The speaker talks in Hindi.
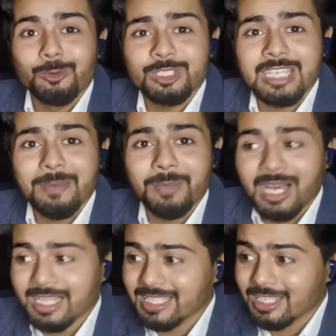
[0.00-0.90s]
उसके
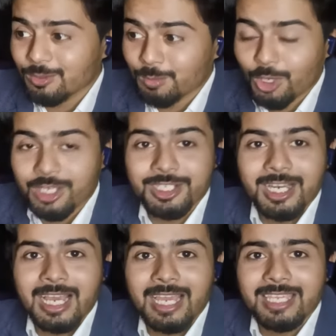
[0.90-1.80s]
बाद ये जो
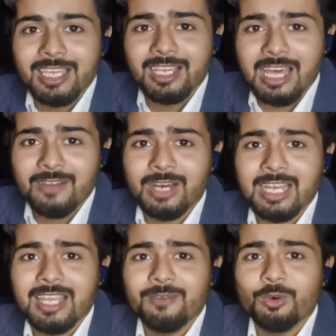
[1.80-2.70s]
मुआशरा है ये घर
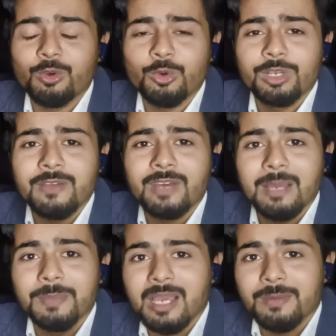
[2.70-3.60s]
वाले हैं वो रोकने
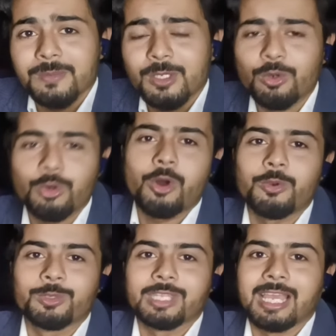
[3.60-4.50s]
वाला मियाँ बीबी को
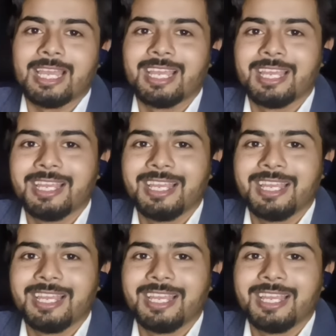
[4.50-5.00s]
कौन होता है